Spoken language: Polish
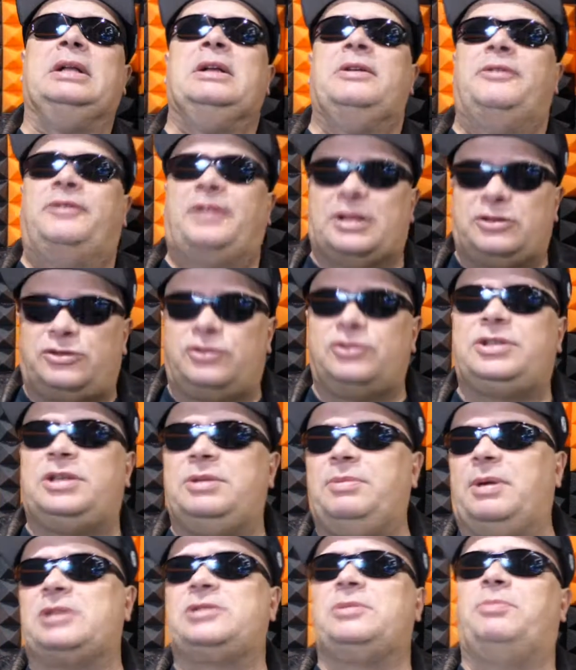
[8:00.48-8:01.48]

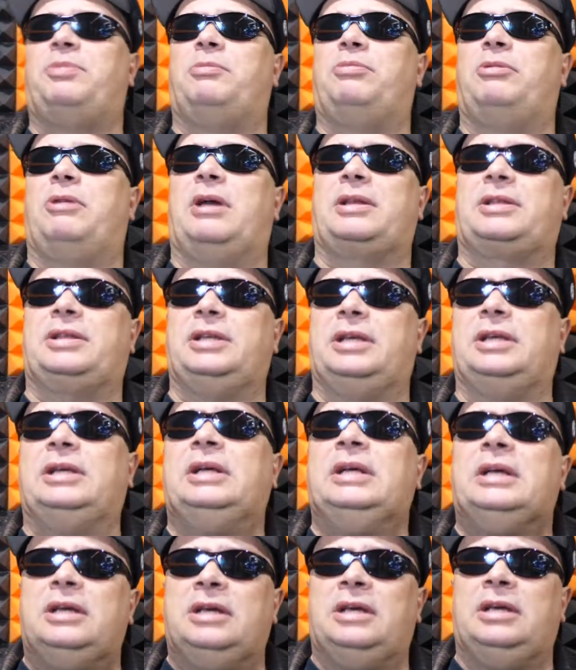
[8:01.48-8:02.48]
francuski bardzo popularny
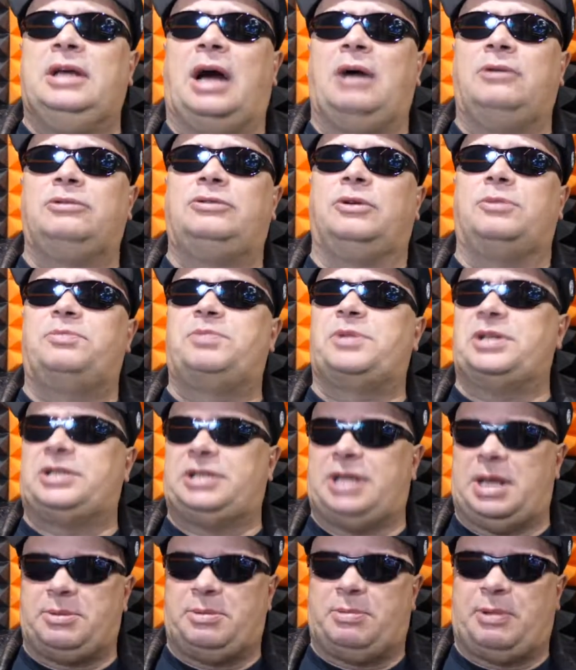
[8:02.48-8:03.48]
autor,
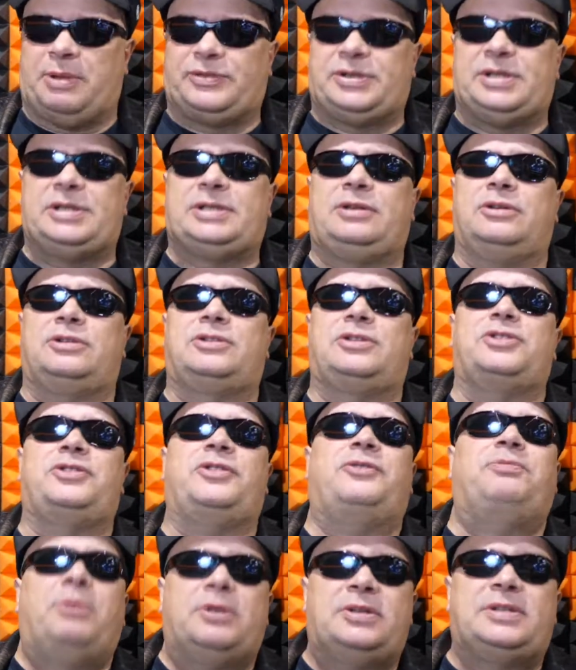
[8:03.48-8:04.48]
przedstawił chyba wszystko, co
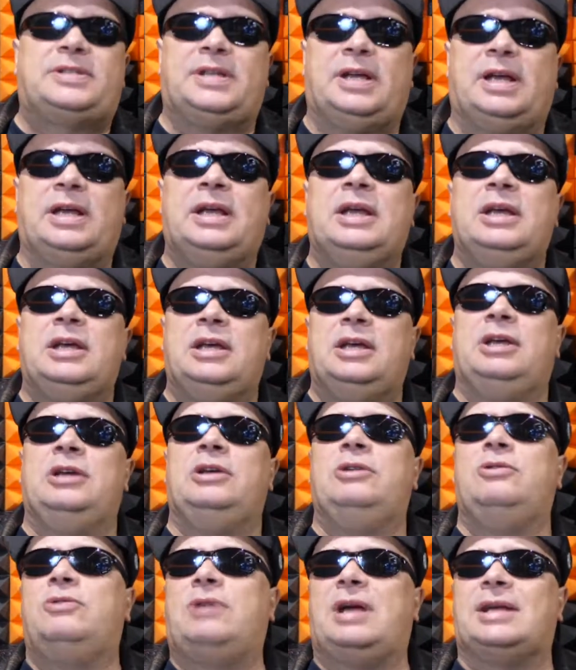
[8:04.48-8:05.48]
się w Polsce
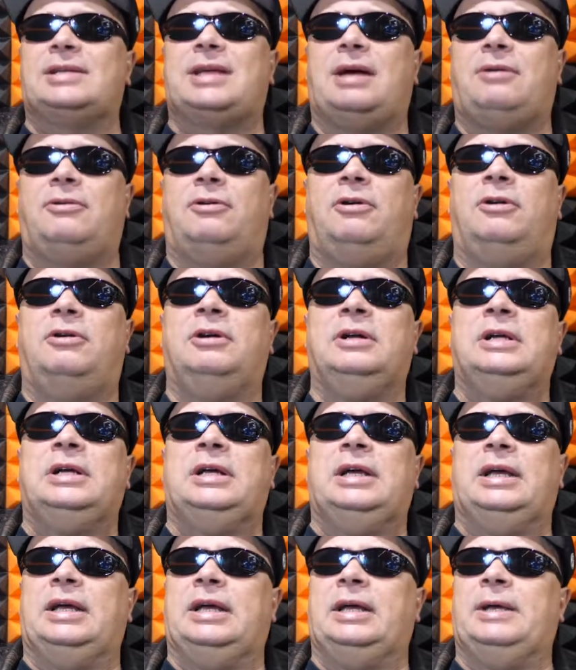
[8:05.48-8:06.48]
ukazało.
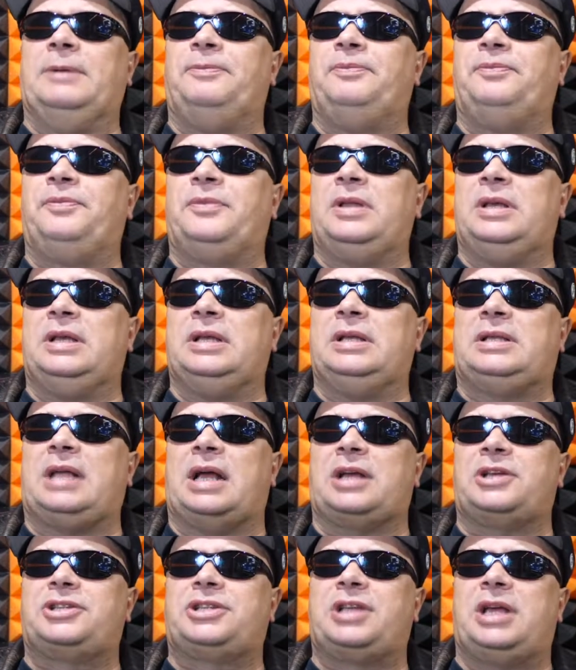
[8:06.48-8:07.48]

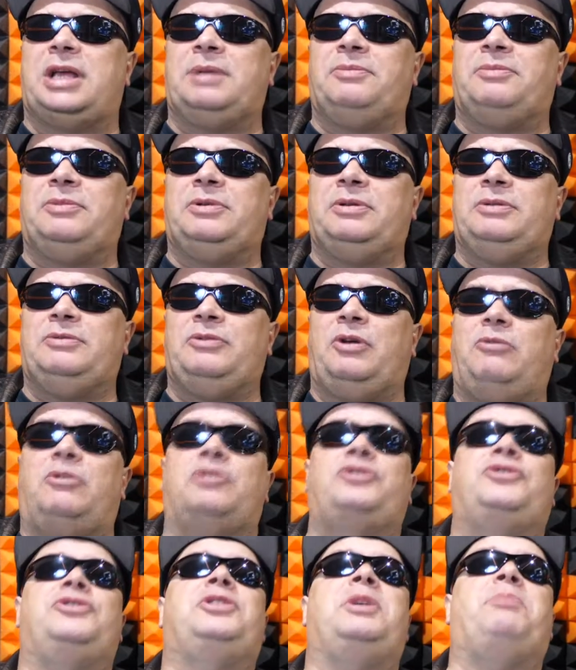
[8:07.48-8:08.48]
Także, no,
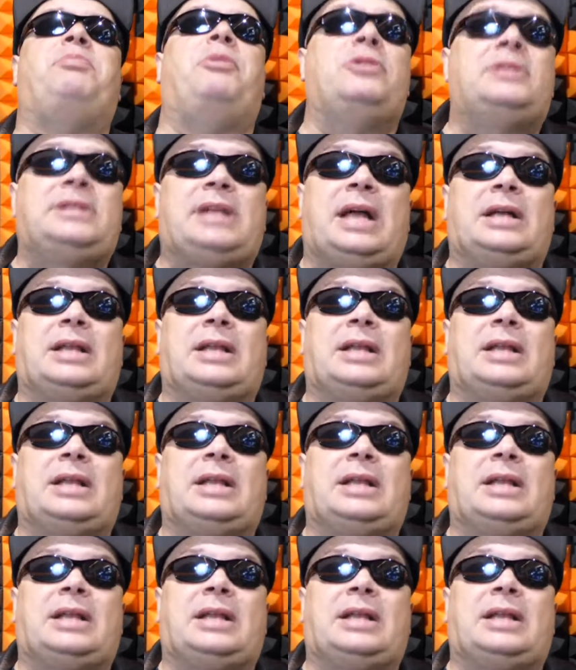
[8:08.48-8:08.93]
oczywiście polska